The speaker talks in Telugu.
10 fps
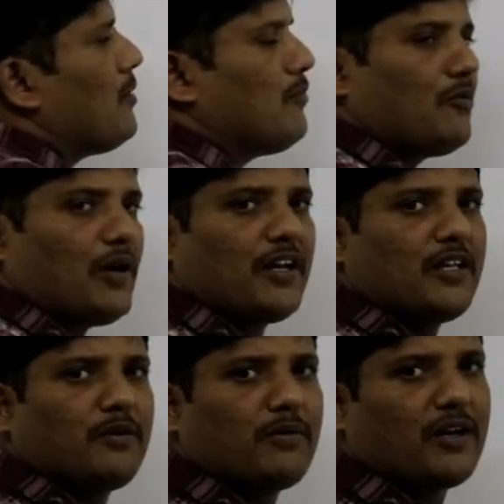మేము
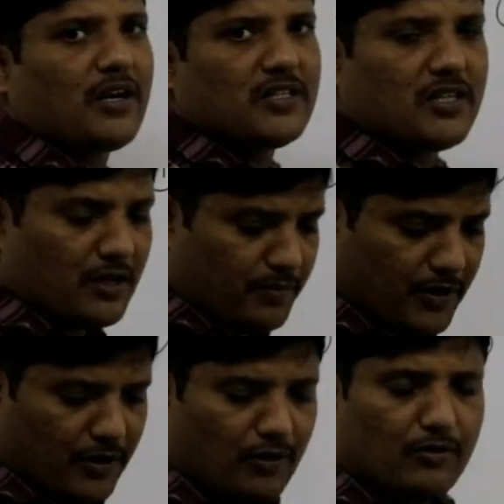అనేది మన రాజ్యాంగ
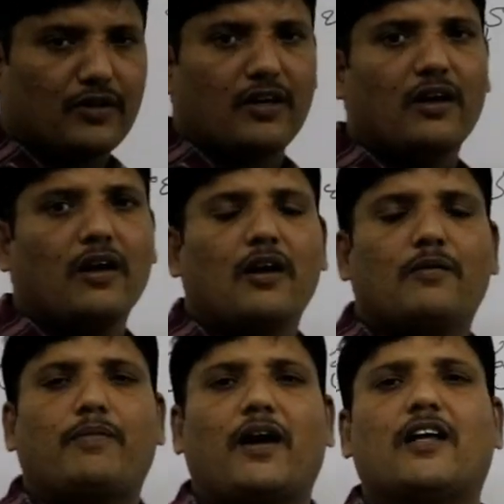పీఠికలో ఉంది
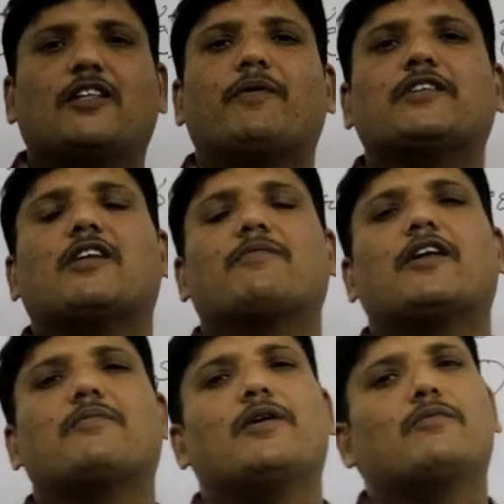భారత
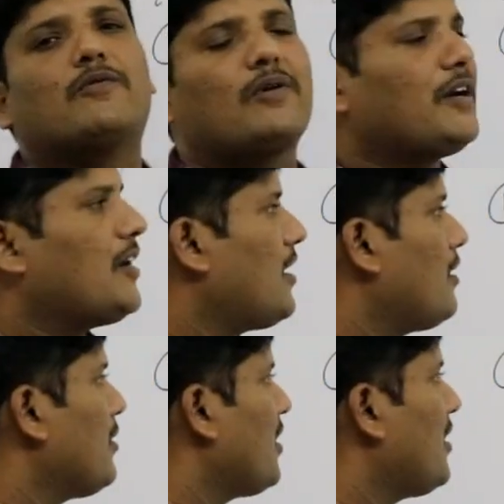ప్రజలమైన మేము అంటే
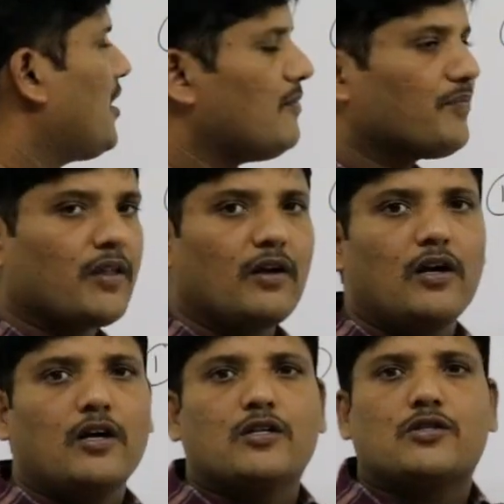ఏమిటంటే
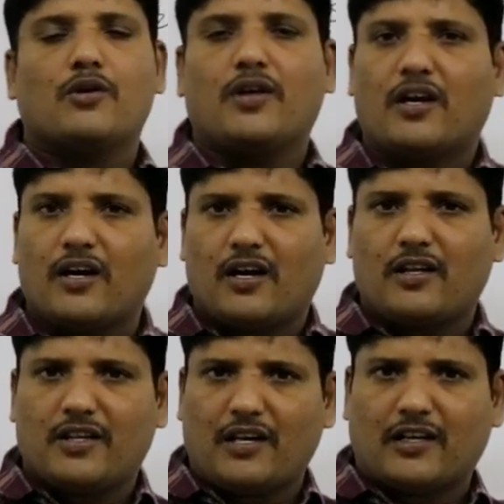సో ఇక్కడ
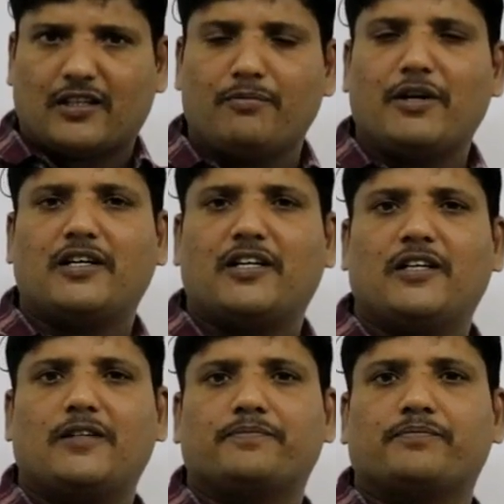దీని అర్థం ఏంటి
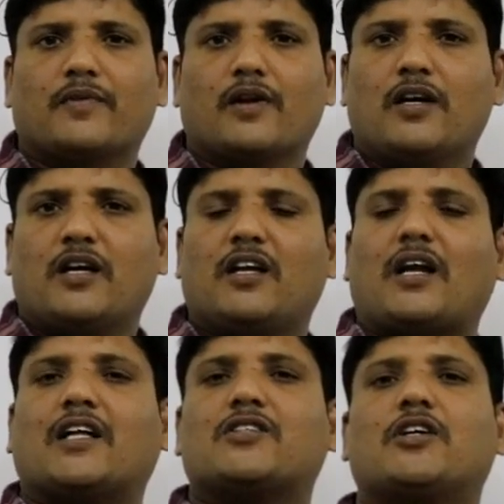ఈ
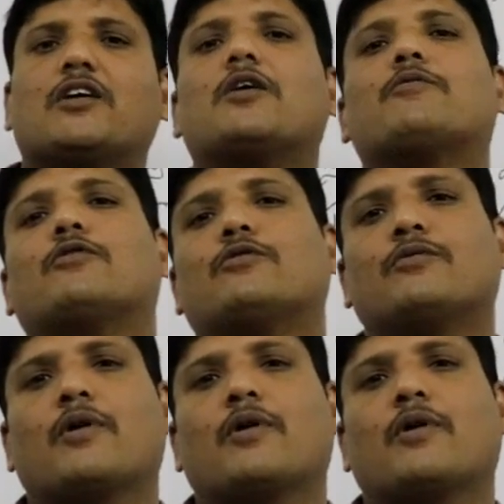రాజ్యాంగమును